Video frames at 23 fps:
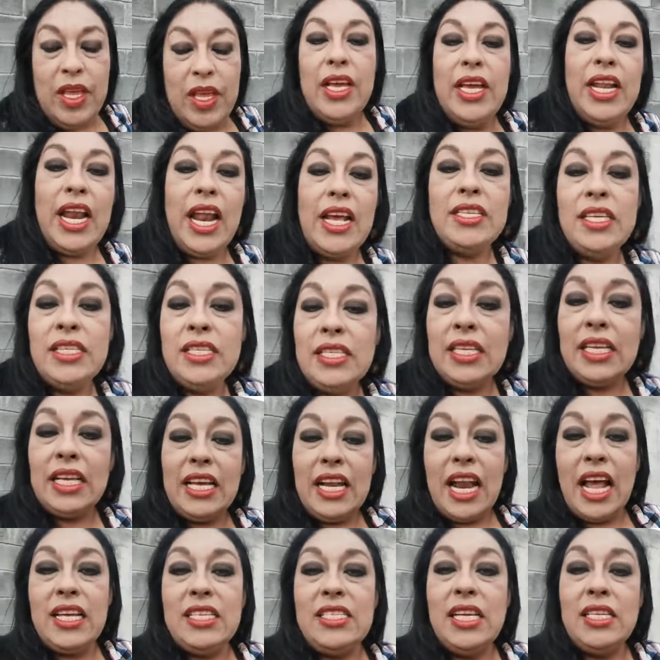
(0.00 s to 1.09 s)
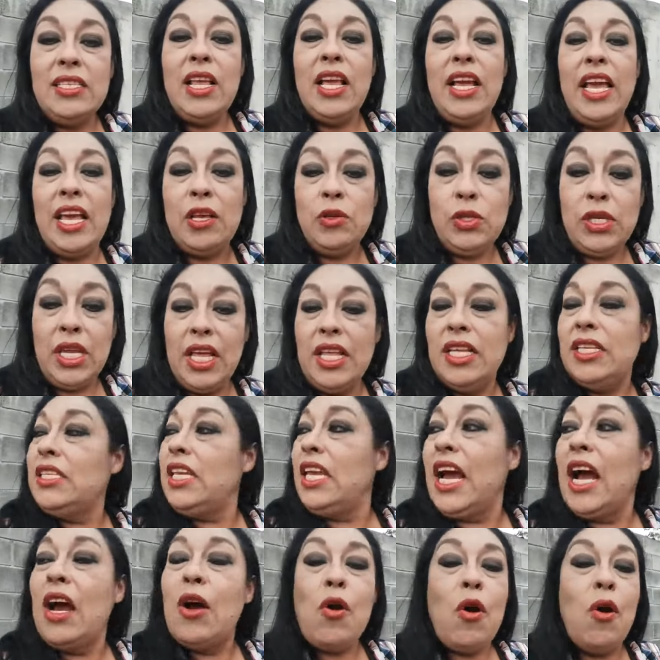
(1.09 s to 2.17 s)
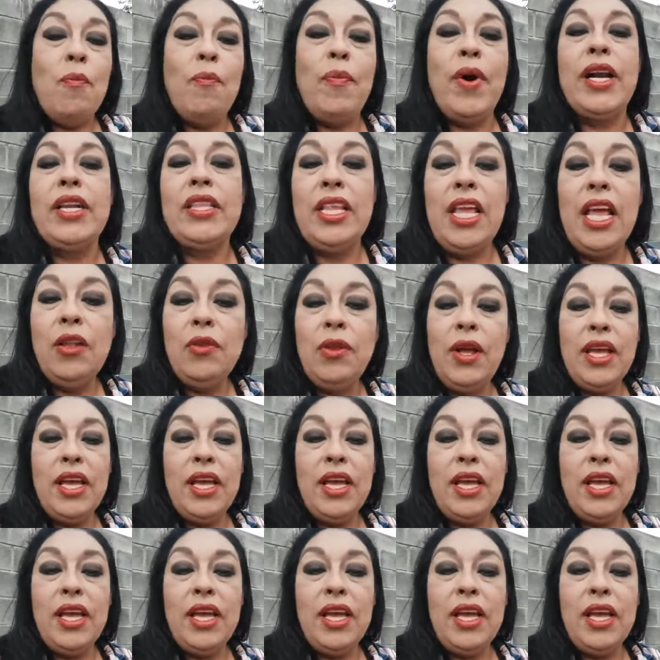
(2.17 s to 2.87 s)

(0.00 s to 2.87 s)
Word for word: Gracias, gracias de que ustedes sigan compartiendo.